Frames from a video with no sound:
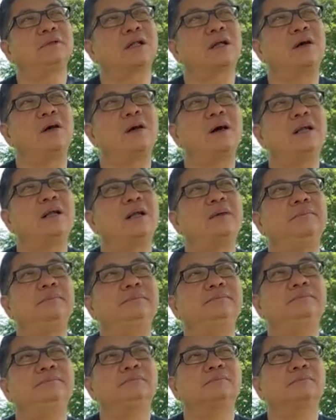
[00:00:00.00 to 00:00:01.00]
khó lắm,
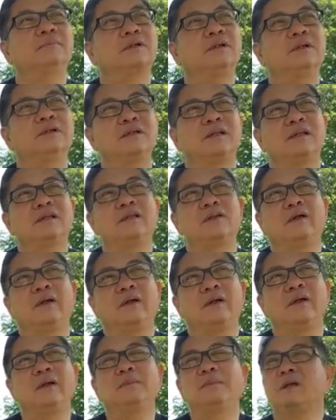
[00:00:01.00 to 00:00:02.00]
có những
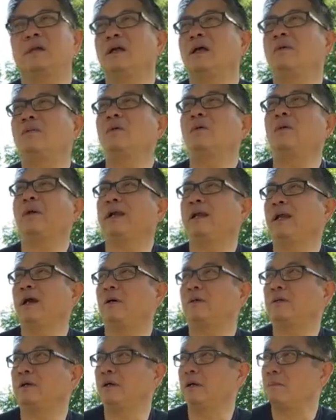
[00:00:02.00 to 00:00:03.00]
chuyện đó mình không có quay
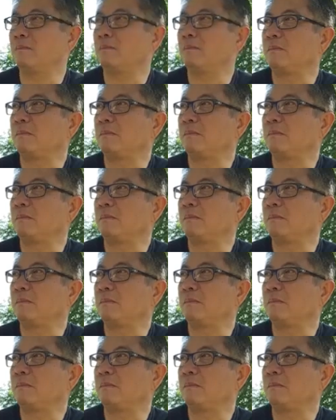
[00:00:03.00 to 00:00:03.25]
đầu được.